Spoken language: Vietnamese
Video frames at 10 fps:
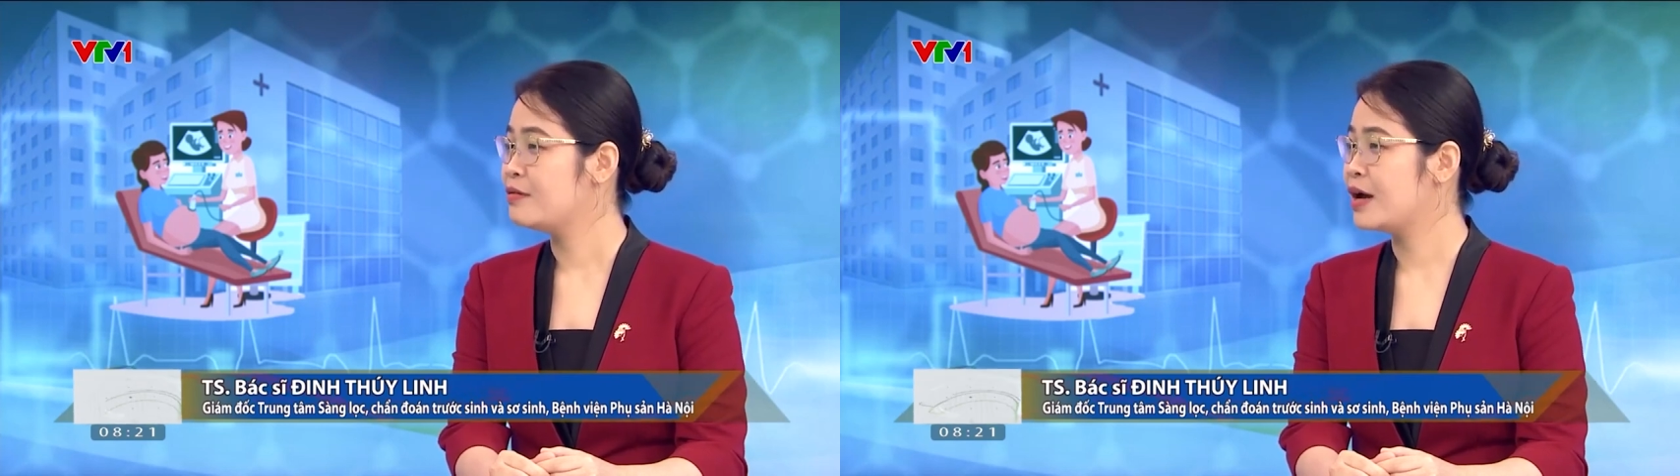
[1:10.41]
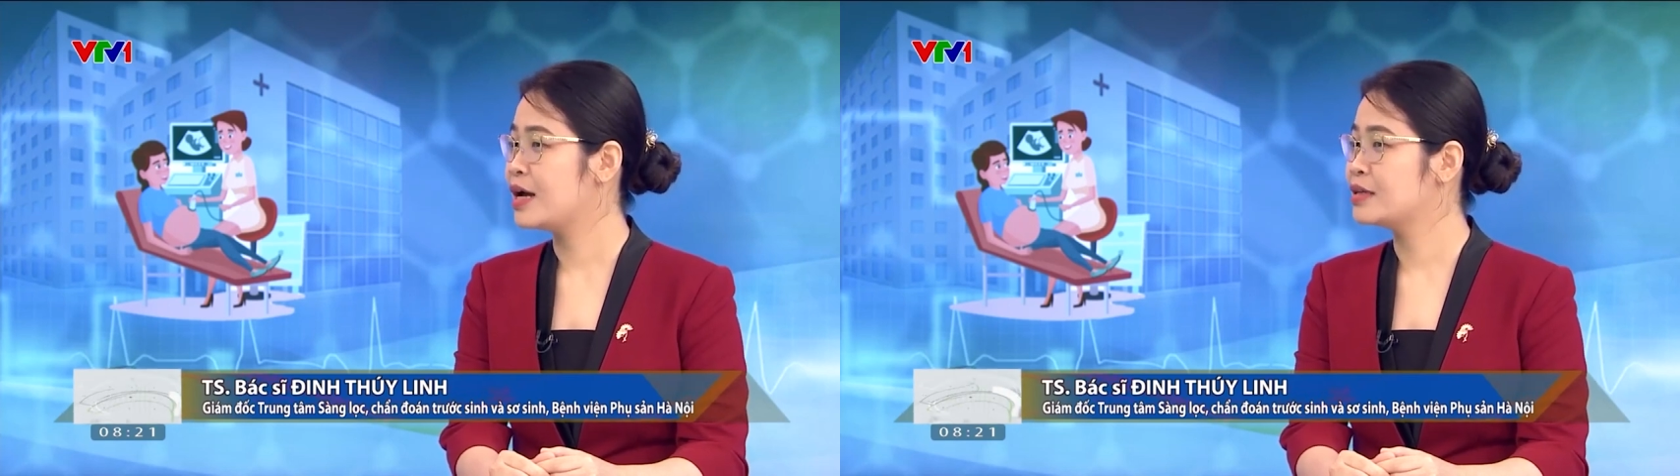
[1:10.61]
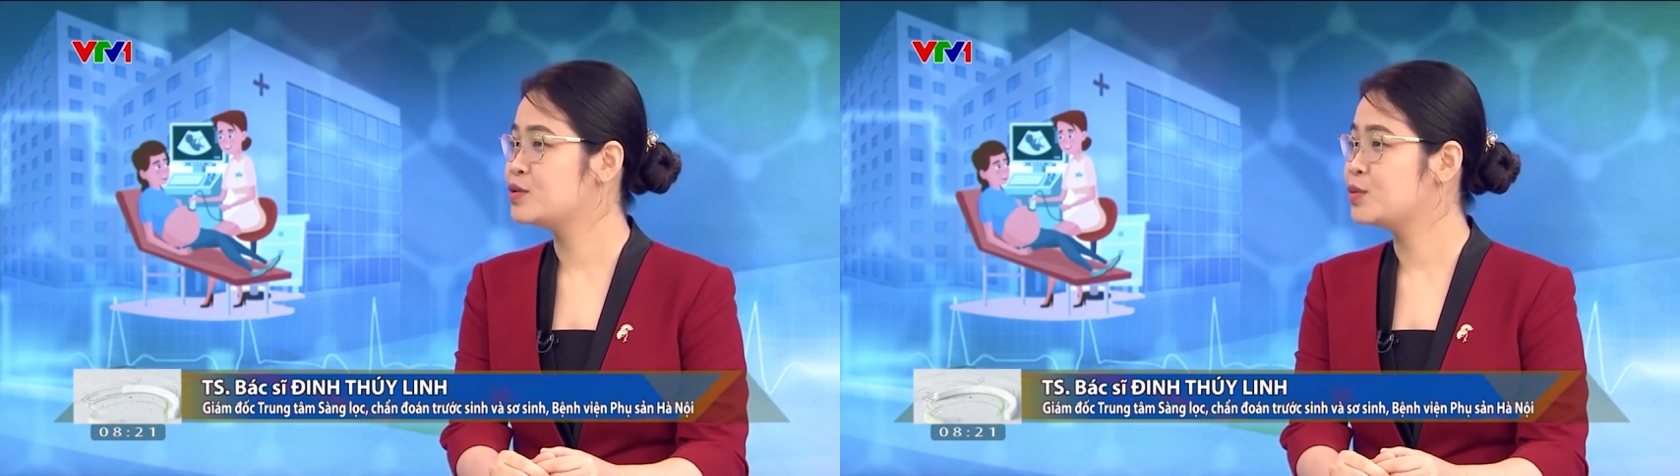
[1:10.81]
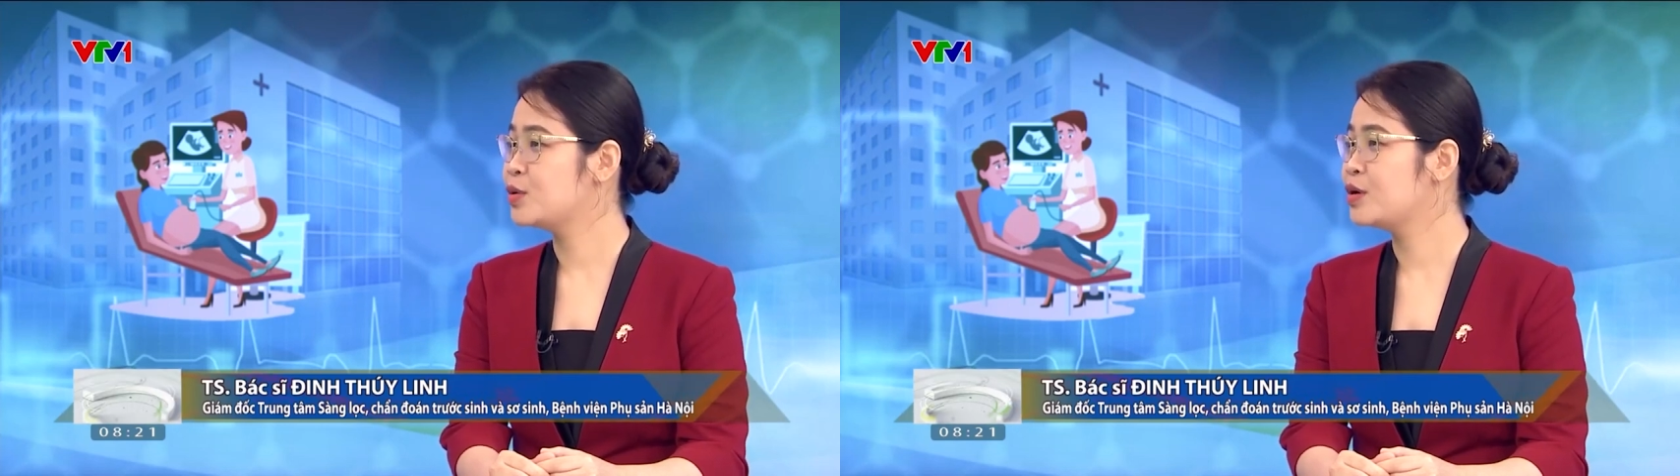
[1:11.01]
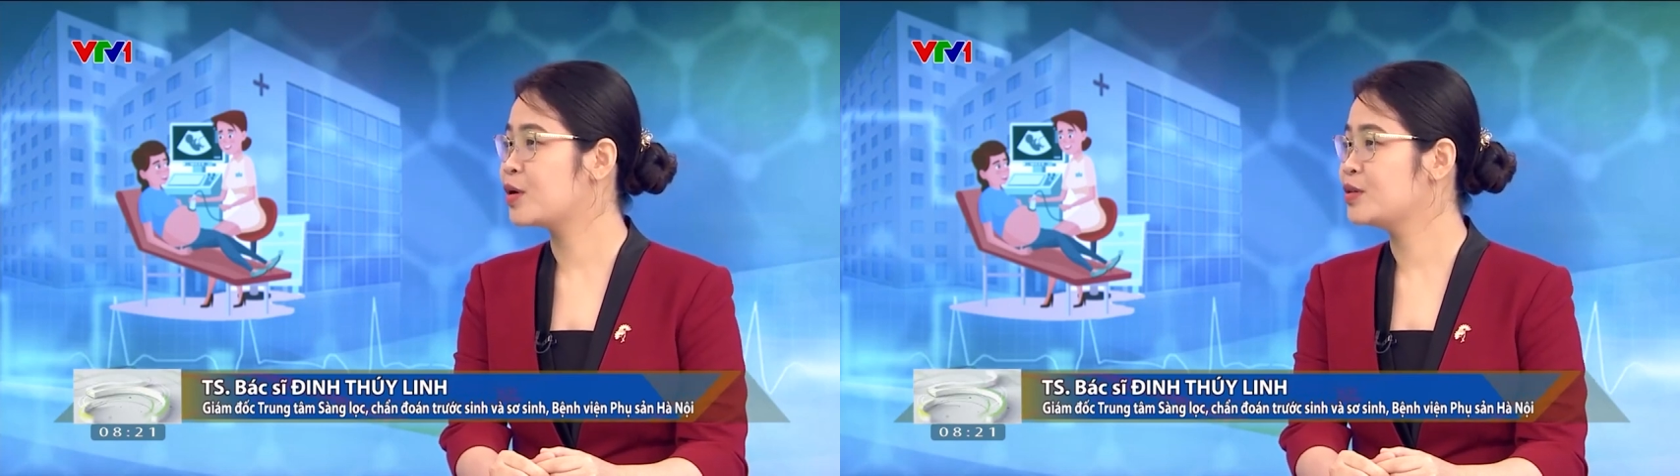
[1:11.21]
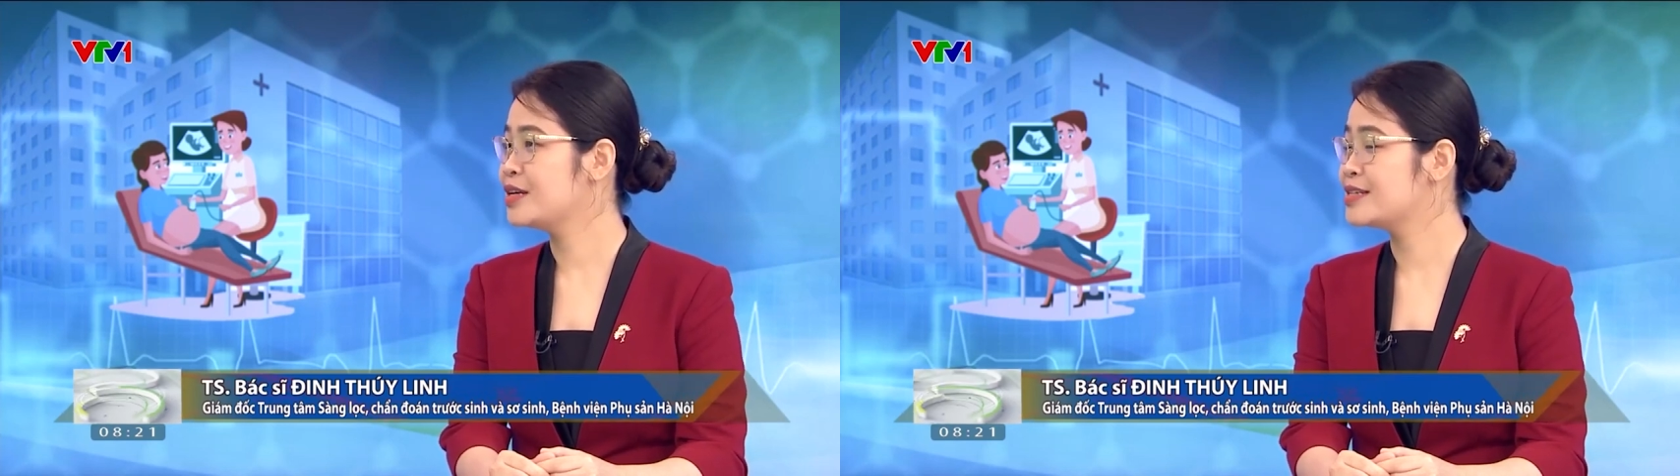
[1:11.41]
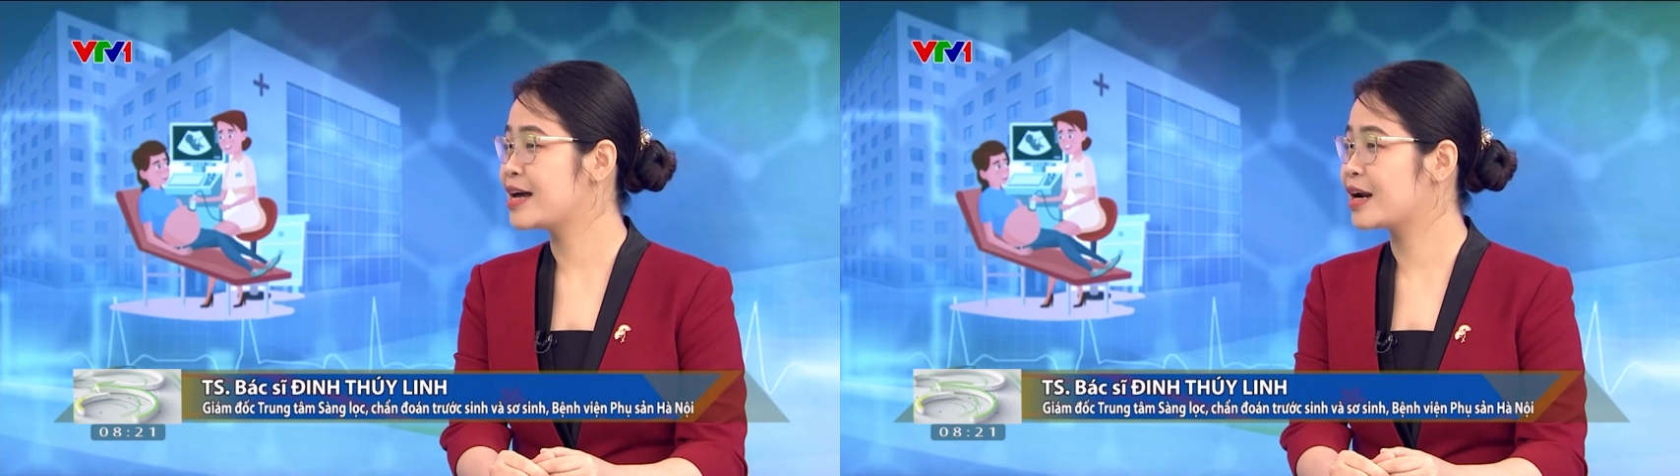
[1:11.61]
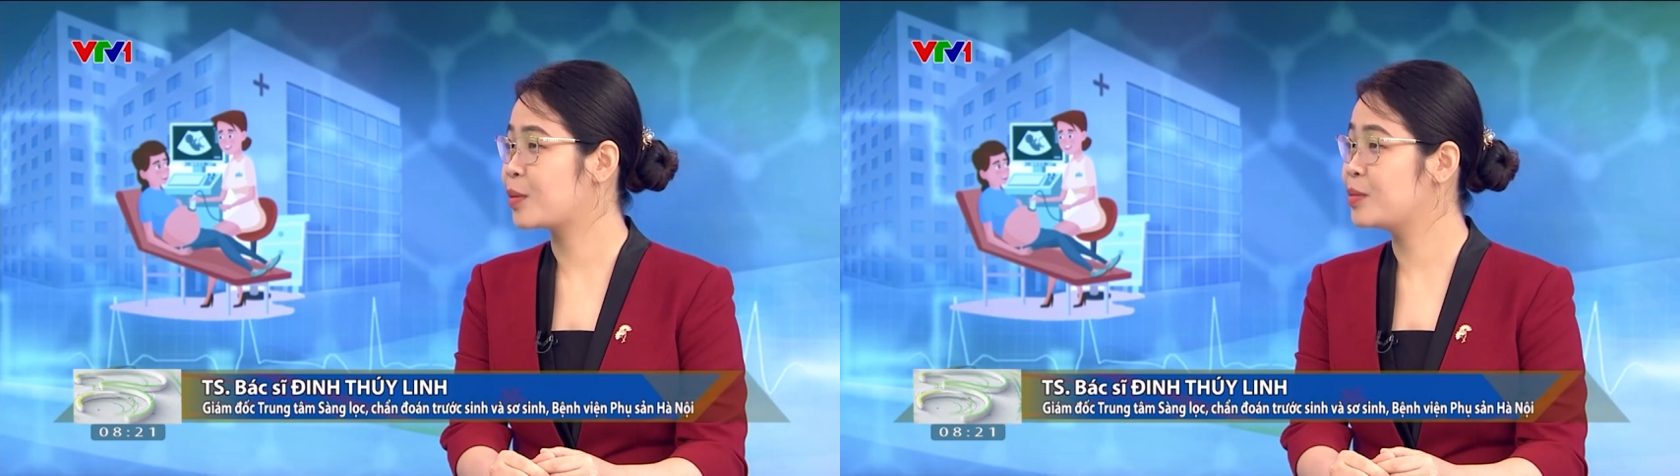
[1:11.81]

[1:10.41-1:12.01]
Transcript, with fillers: và chúng tôi đã có thể sàng